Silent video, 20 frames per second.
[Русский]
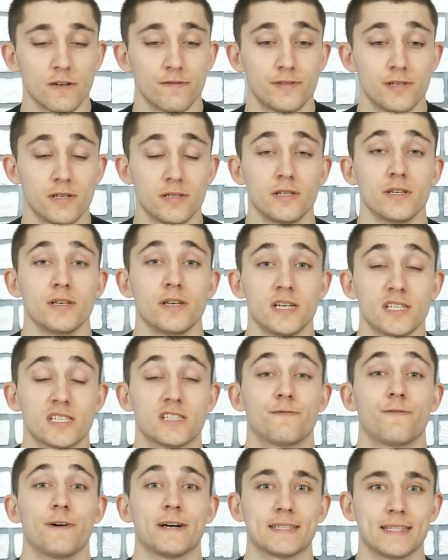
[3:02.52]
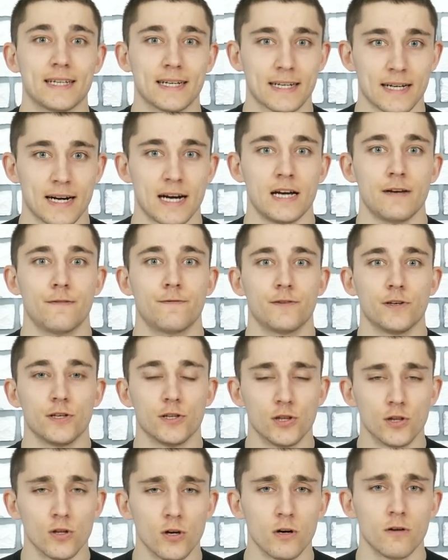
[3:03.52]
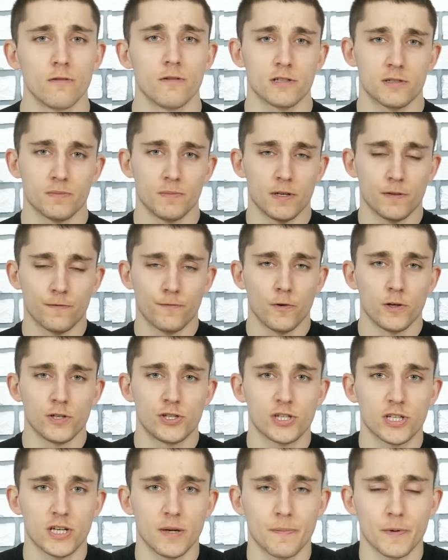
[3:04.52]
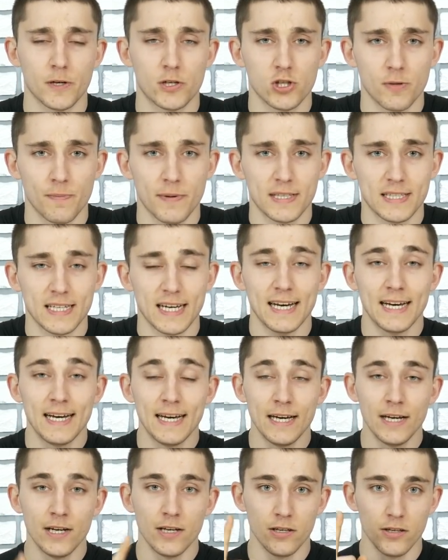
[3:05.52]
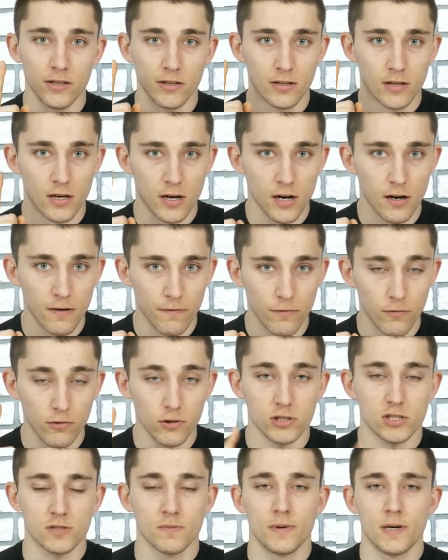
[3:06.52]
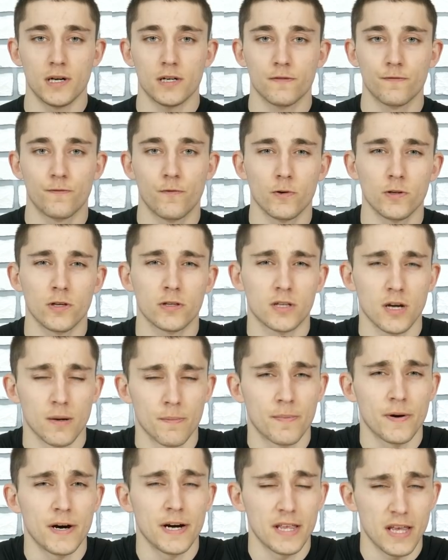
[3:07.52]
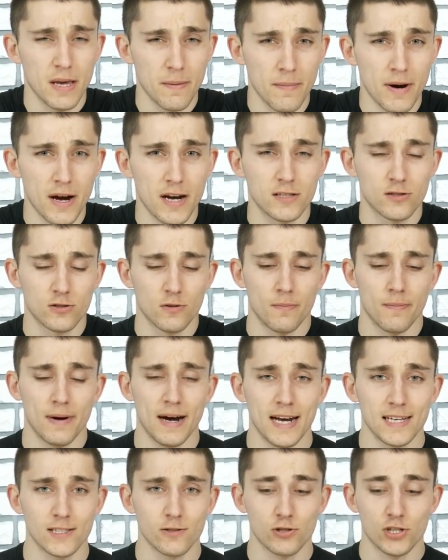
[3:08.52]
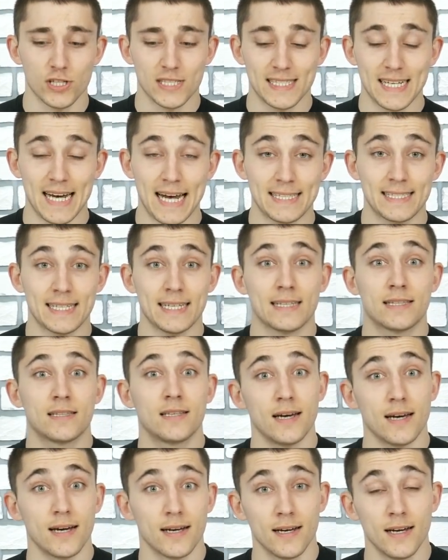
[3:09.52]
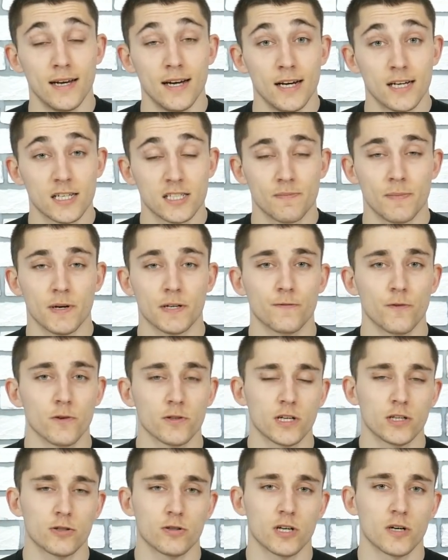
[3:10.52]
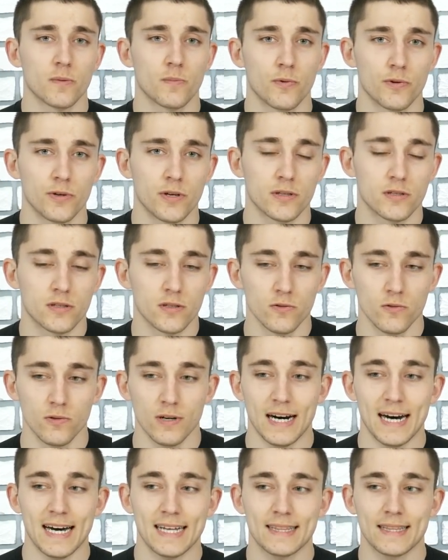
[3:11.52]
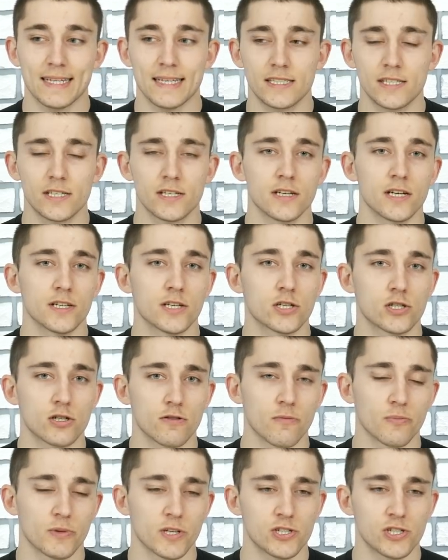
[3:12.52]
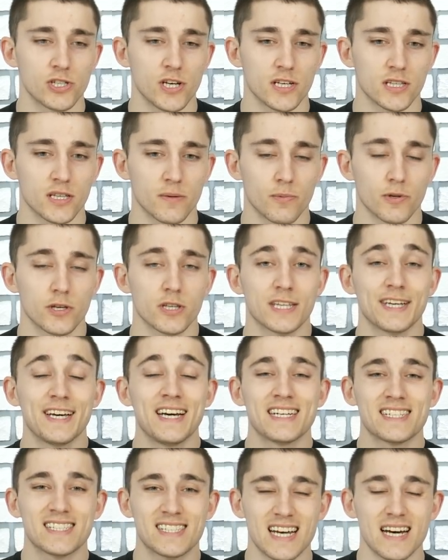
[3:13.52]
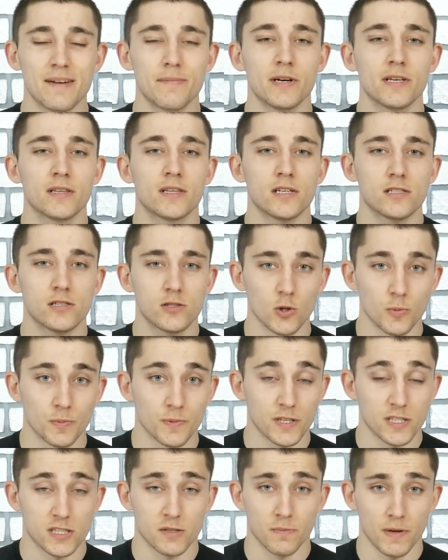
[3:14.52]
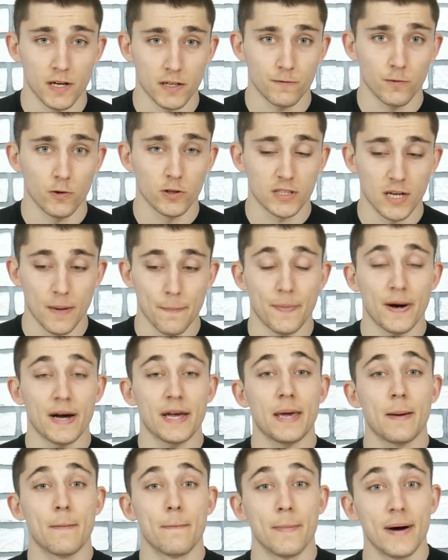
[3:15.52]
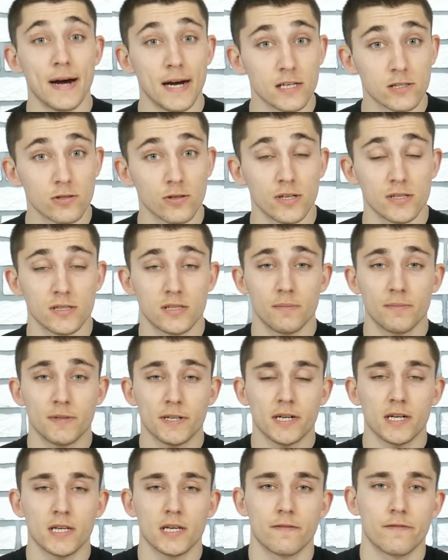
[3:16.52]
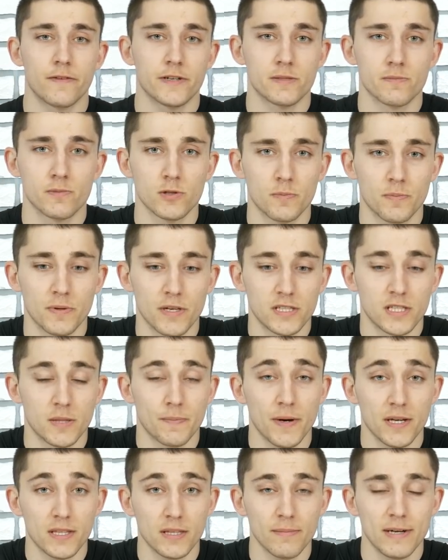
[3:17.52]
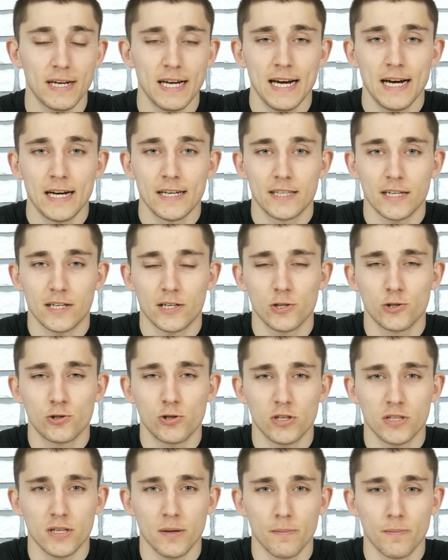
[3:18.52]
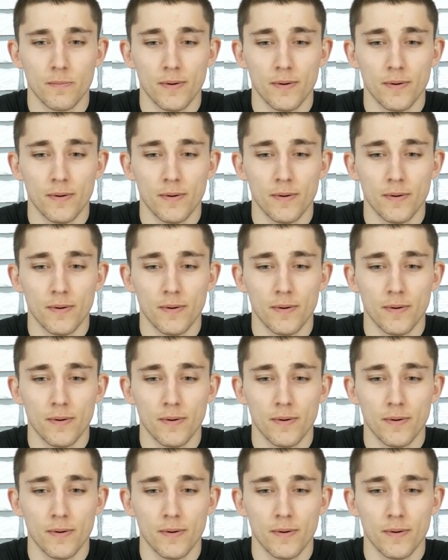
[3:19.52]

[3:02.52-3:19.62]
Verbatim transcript: в сети есть фотографии нового смартфончика, причем это игровой смартфон от компании Meizu, Meizu 16T. Смартфон, который будет, ну, относительно дешевым, точнее, это будет самый доступный смартфон компании Meizu на Snapdragon 855, так еще там